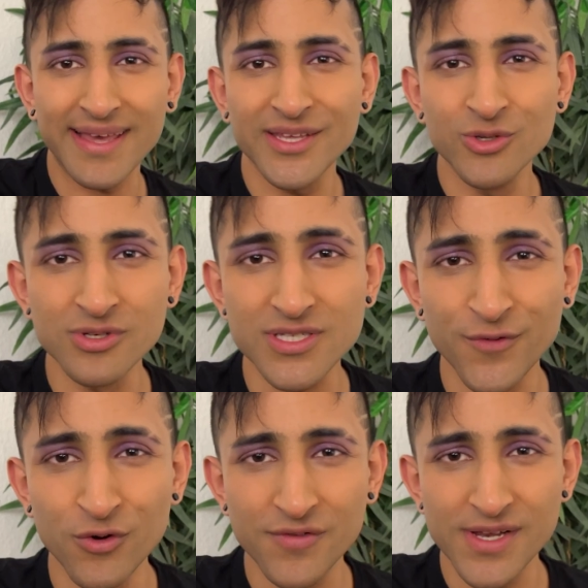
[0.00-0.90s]
Ey Jungs,
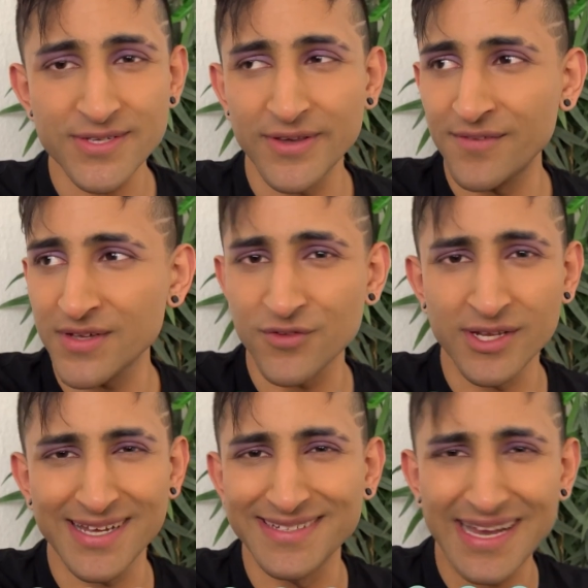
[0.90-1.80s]
Funk will, dass wir irgendwas für den
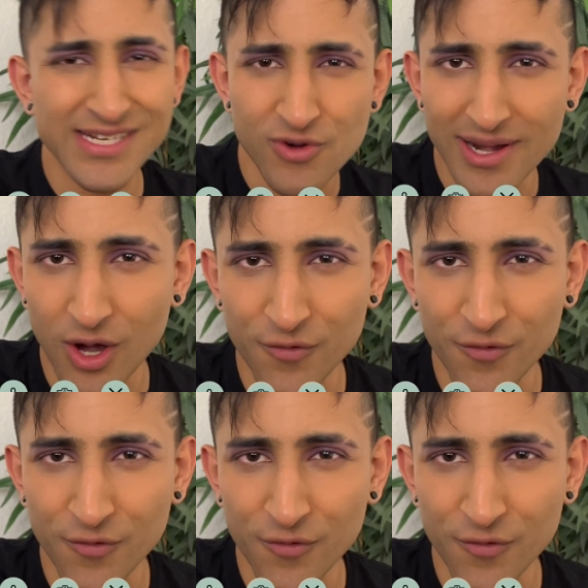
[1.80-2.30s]
Kanaltrailer